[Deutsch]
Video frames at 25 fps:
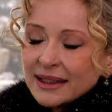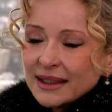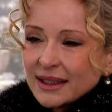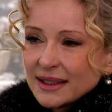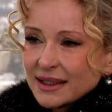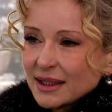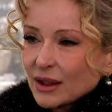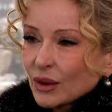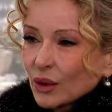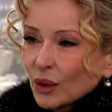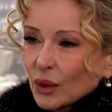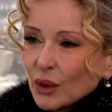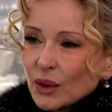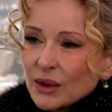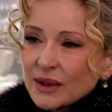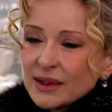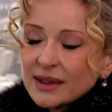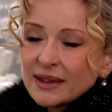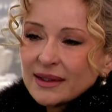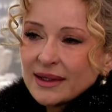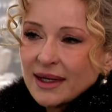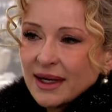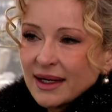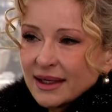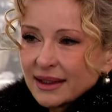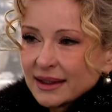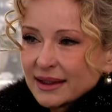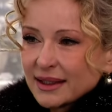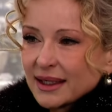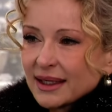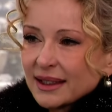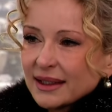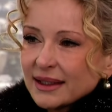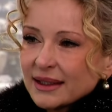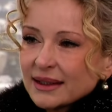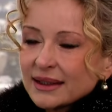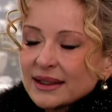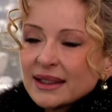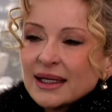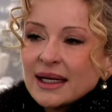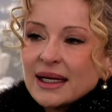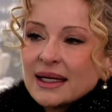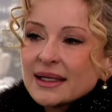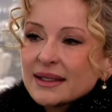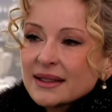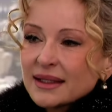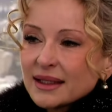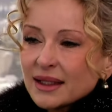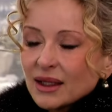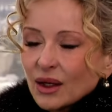dass die größten Nachteile
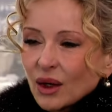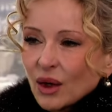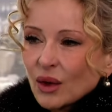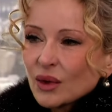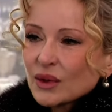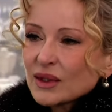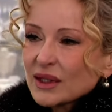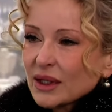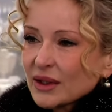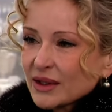CEOs